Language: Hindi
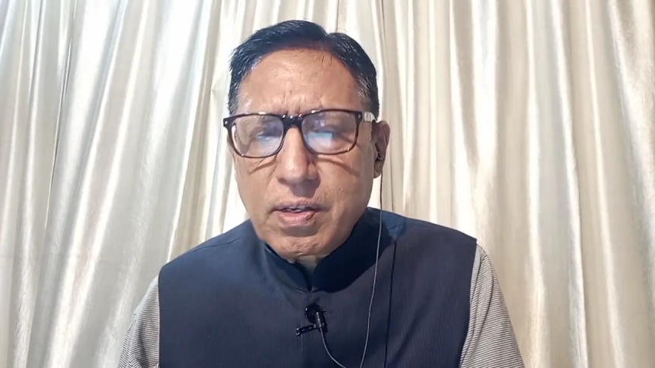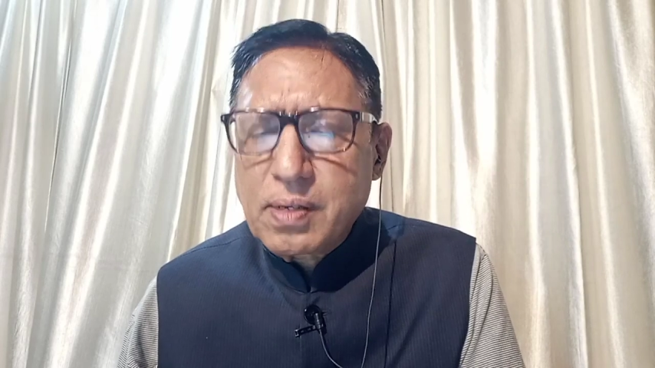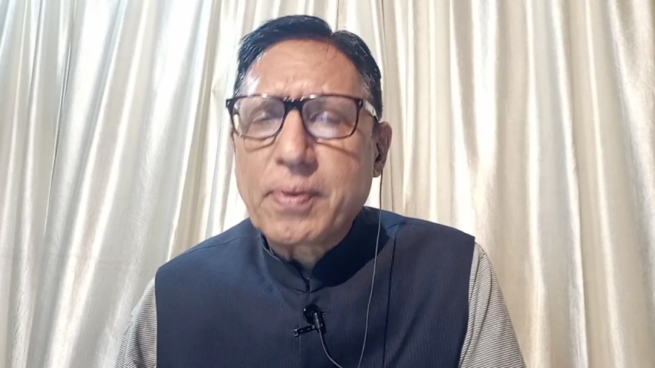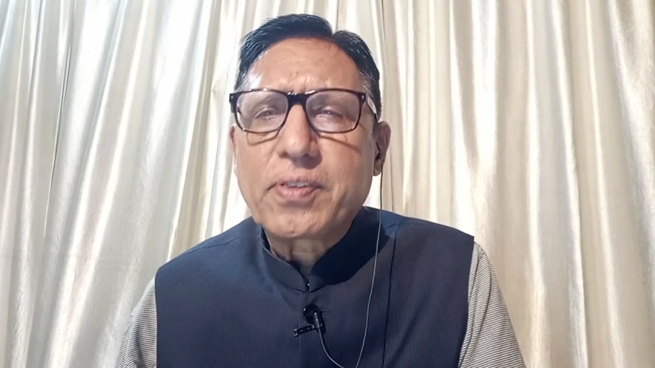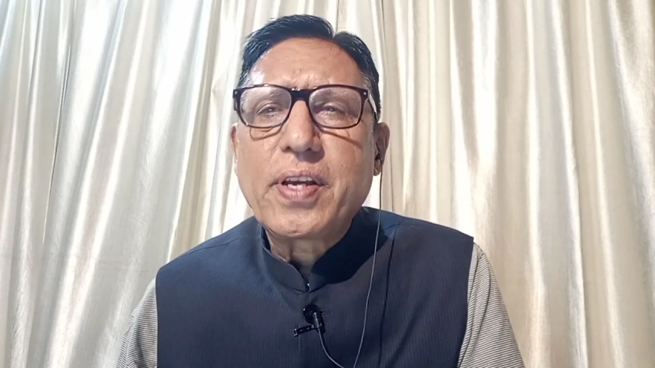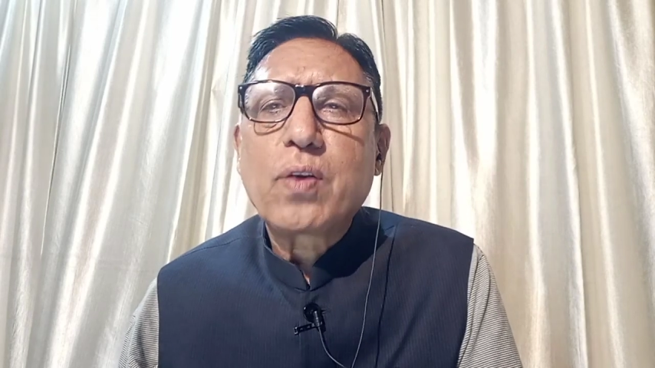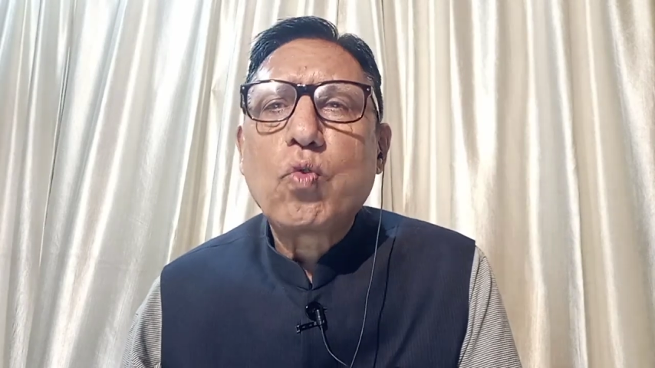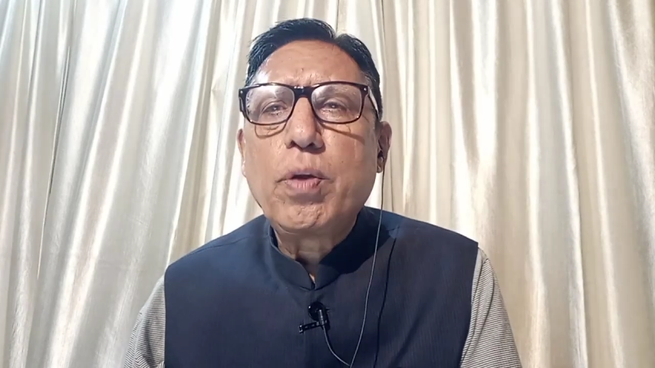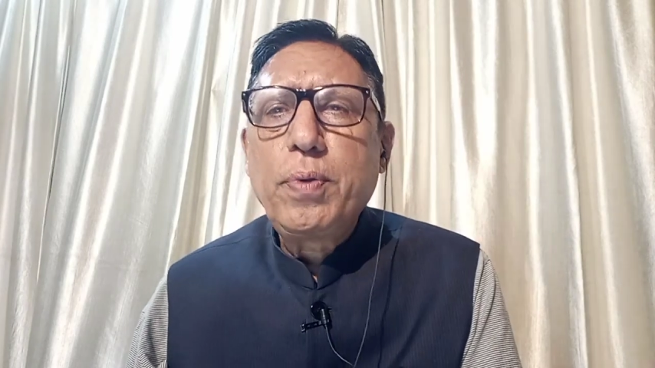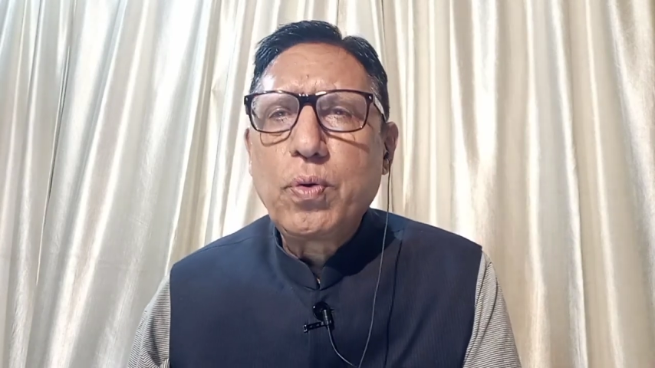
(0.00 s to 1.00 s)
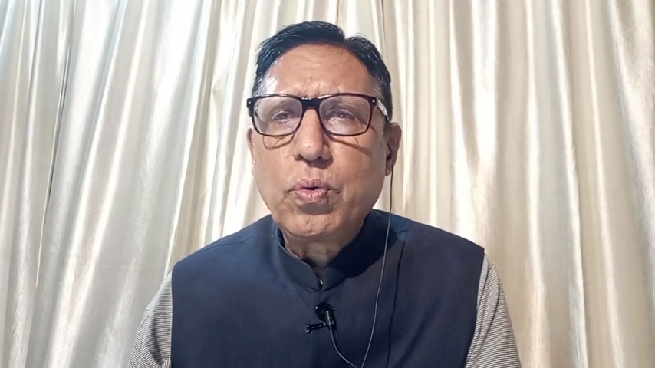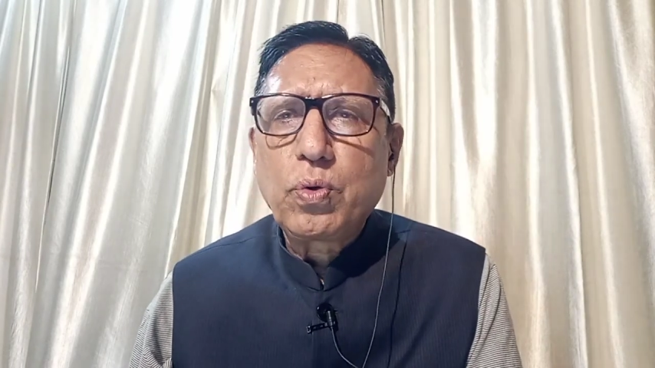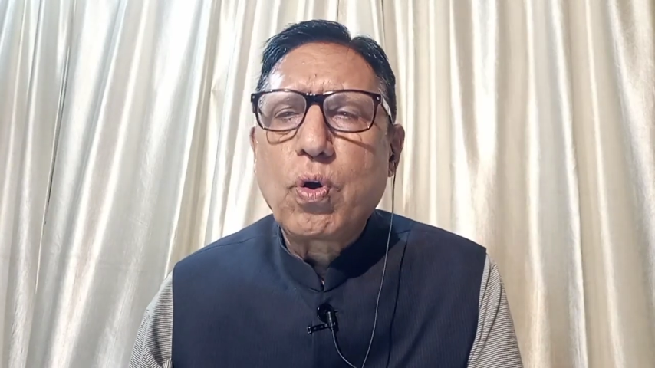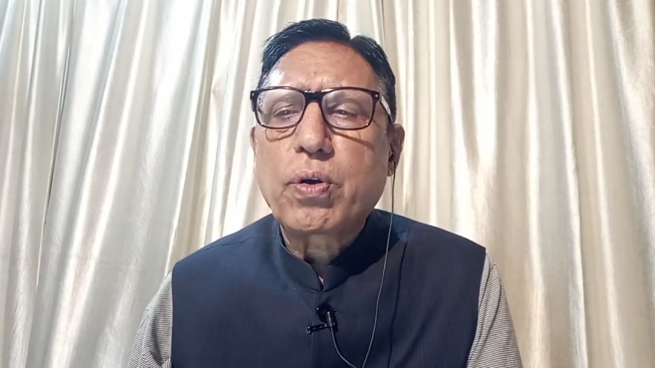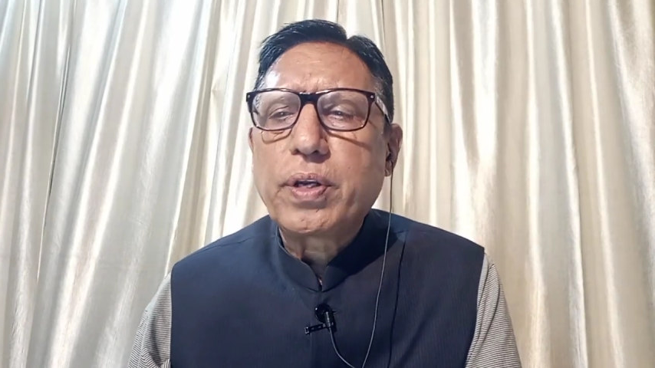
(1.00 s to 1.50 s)
समस्याएं कोई भी हों
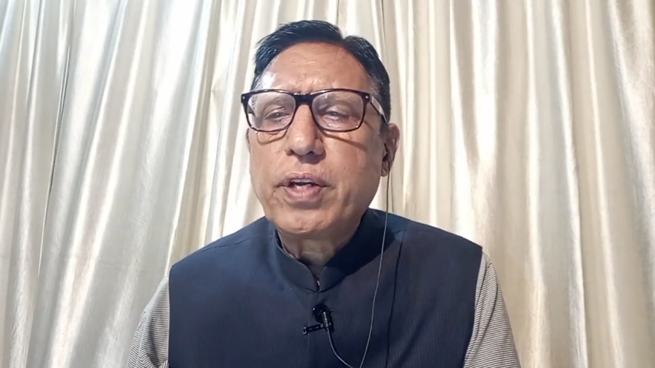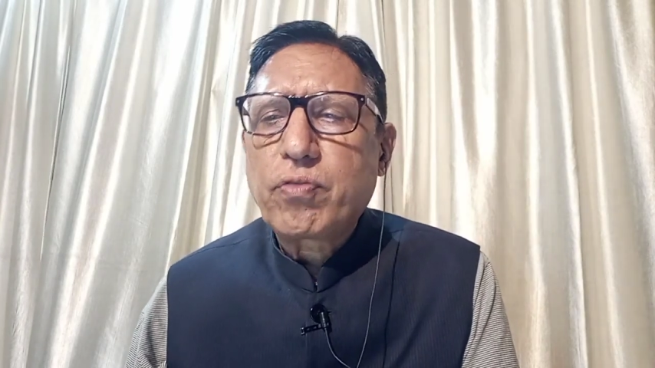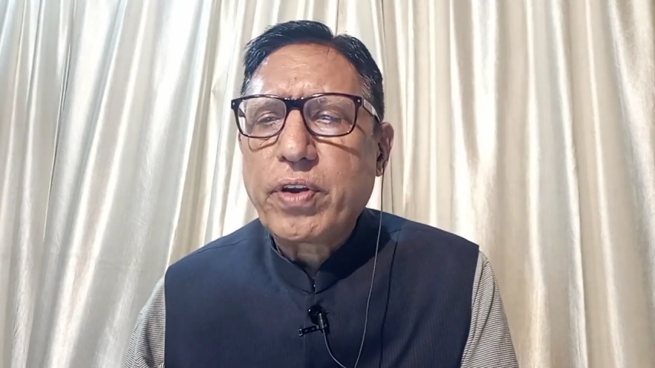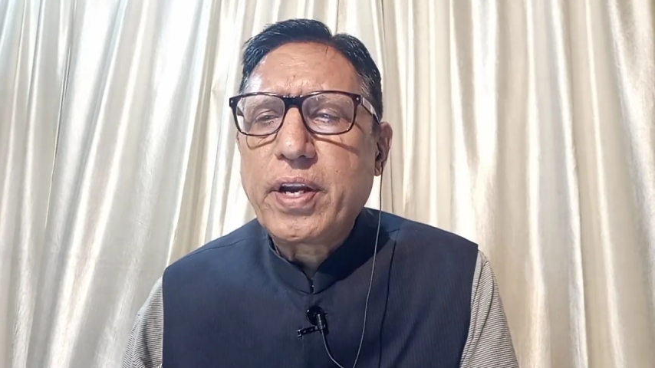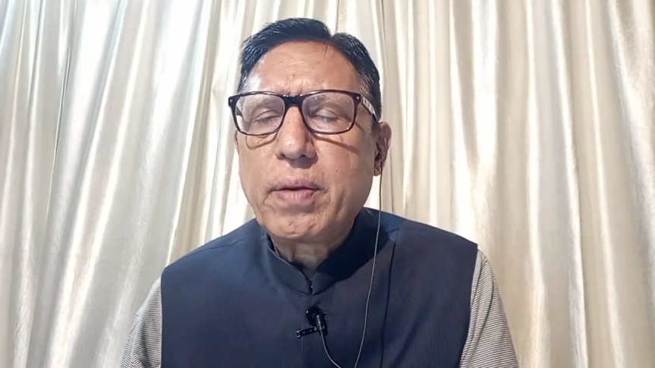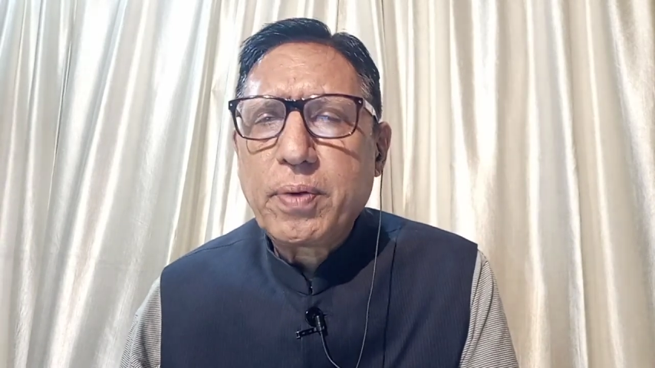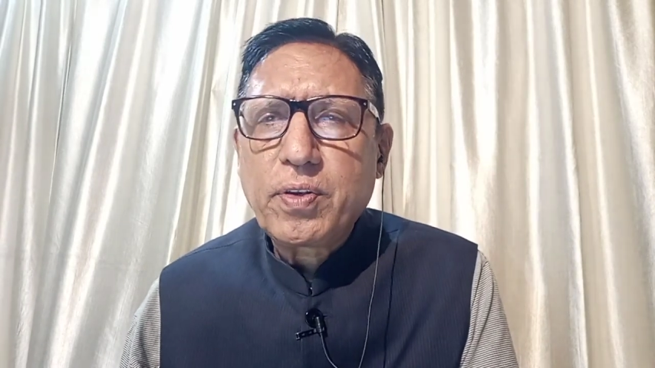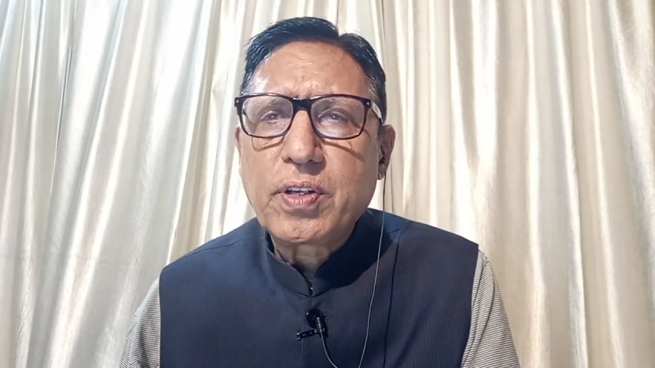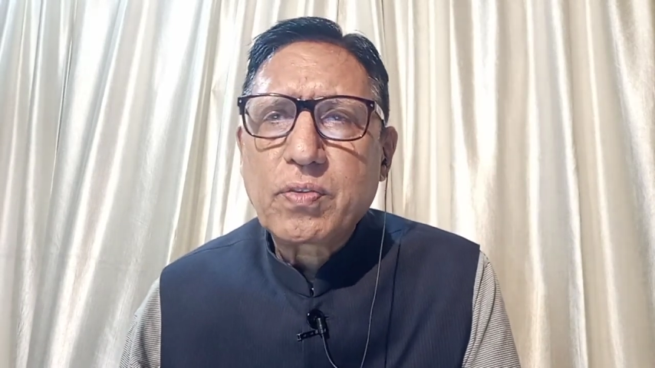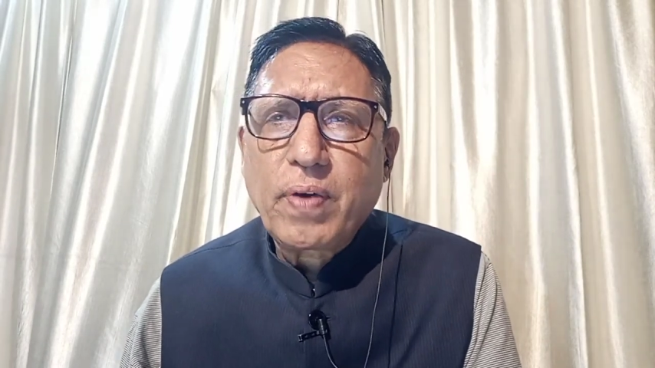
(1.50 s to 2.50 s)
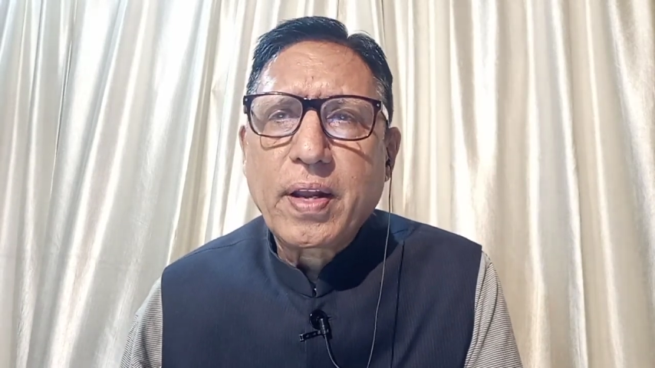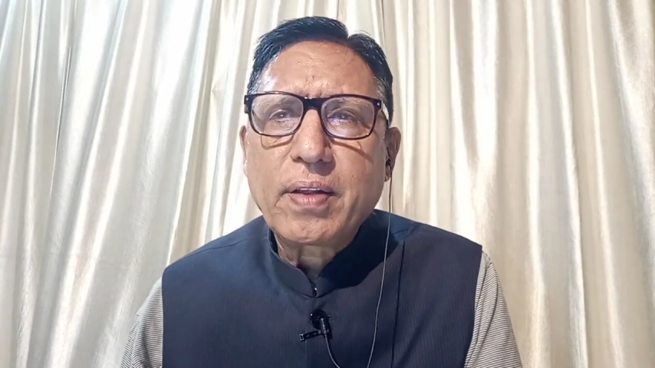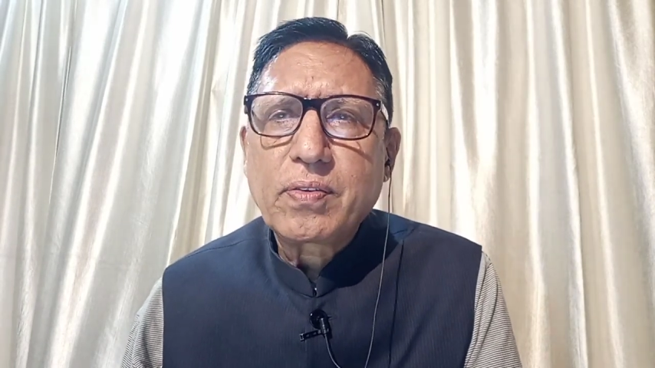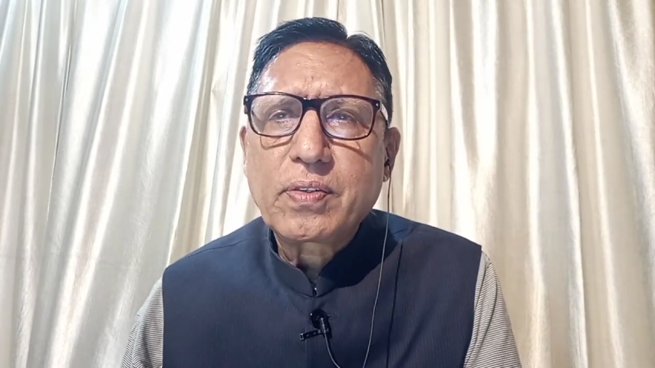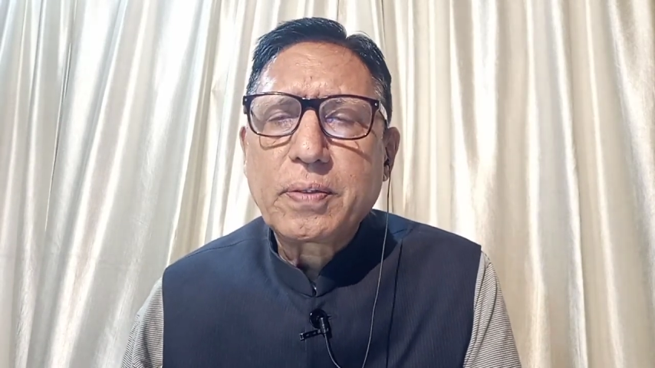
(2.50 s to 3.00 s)
नौकरी ट्रेड बिजनेस
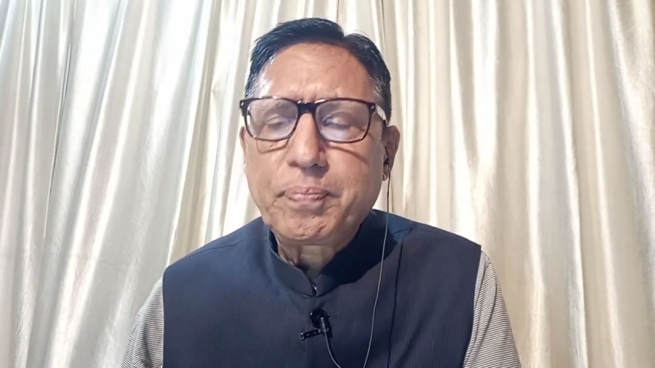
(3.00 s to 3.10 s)
फाइनेंस